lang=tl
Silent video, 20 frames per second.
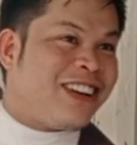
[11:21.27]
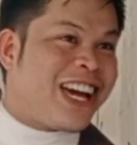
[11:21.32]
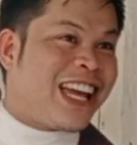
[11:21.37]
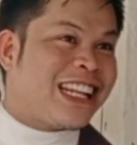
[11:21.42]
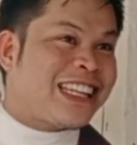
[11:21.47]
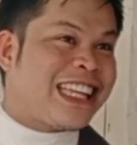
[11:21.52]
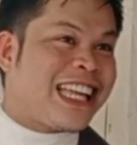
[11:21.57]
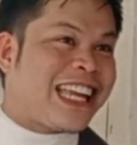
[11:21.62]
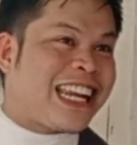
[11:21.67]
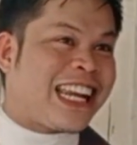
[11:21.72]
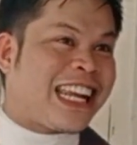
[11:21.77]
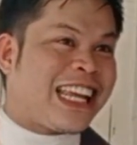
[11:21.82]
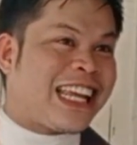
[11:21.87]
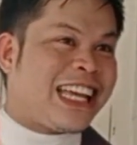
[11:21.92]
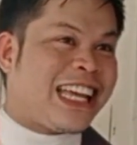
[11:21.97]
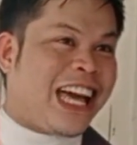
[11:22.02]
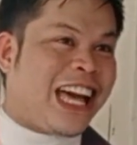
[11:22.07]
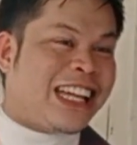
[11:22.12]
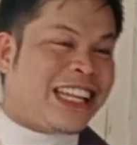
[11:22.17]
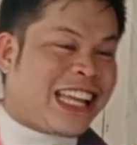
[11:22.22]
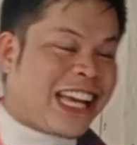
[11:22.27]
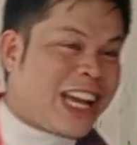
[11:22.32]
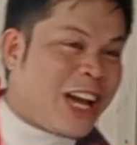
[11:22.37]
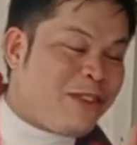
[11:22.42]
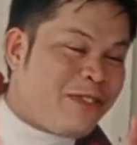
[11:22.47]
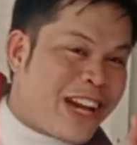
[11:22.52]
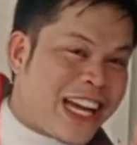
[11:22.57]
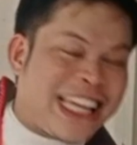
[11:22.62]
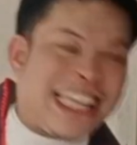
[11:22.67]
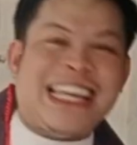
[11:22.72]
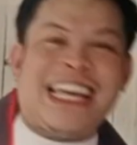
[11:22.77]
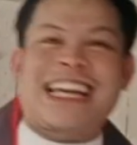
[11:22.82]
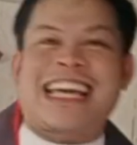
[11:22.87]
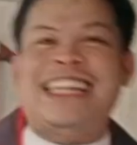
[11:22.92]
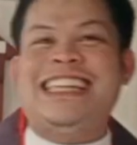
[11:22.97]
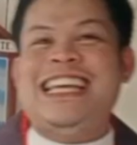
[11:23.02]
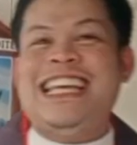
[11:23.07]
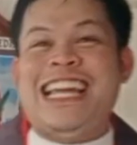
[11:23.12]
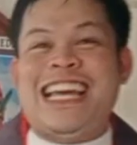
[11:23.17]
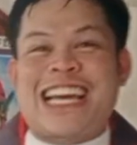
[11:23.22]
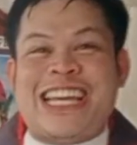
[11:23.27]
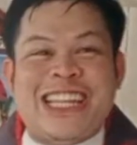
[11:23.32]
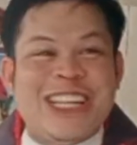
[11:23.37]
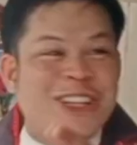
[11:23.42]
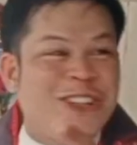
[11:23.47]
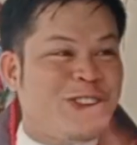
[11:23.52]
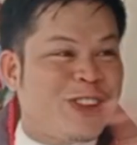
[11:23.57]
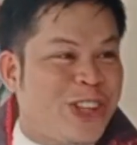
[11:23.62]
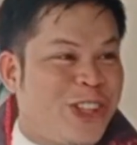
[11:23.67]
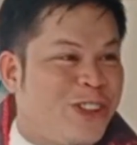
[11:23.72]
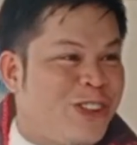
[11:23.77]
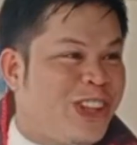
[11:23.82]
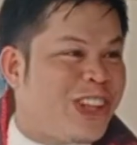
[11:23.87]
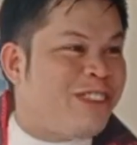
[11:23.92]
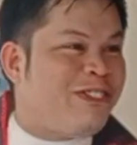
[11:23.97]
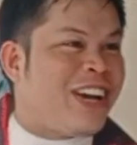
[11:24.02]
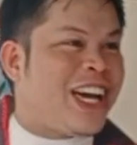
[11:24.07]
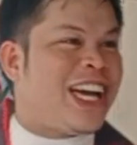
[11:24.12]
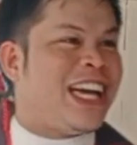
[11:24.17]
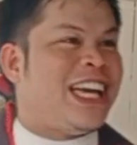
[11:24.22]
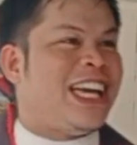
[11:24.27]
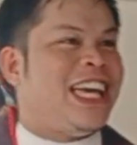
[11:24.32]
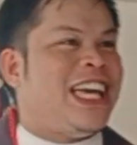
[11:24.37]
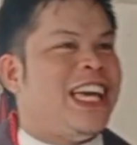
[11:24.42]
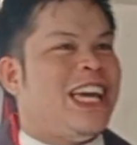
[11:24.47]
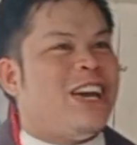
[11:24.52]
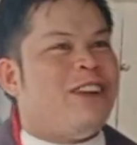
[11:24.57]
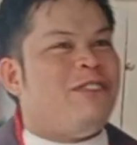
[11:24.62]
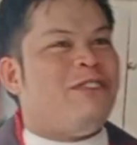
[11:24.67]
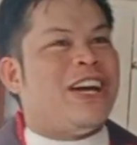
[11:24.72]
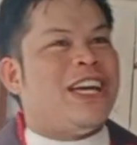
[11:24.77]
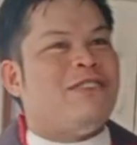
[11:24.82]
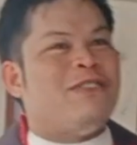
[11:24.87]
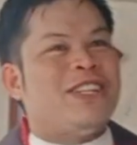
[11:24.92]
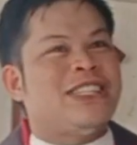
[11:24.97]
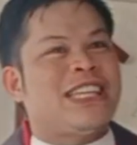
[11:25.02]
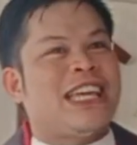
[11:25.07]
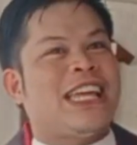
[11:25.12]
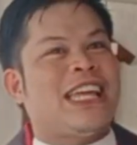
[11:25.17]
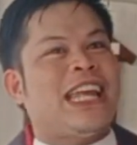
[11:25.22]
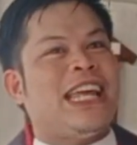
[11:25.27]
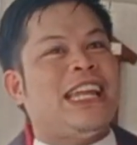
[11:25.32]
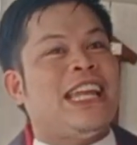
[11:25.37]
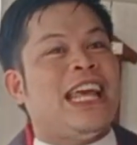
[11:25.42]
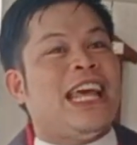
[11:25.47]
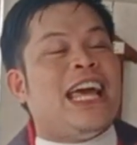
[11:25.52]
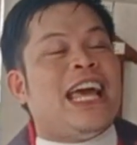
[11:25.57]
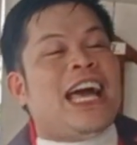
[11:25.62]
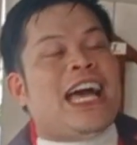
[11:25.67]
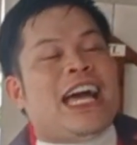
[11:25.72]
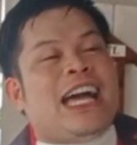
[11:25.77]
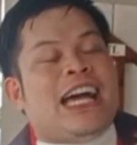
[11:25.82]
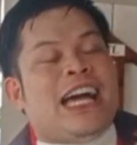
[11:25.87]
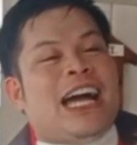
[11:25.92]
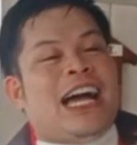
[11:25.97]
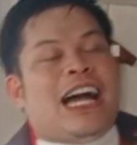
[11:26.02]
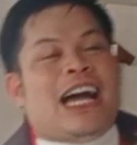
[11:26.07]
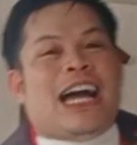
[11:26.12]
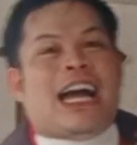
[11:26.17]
mga altar ang daghang mga kandila Kandila. nalindot ninyo ni ma, ma masairan Mm.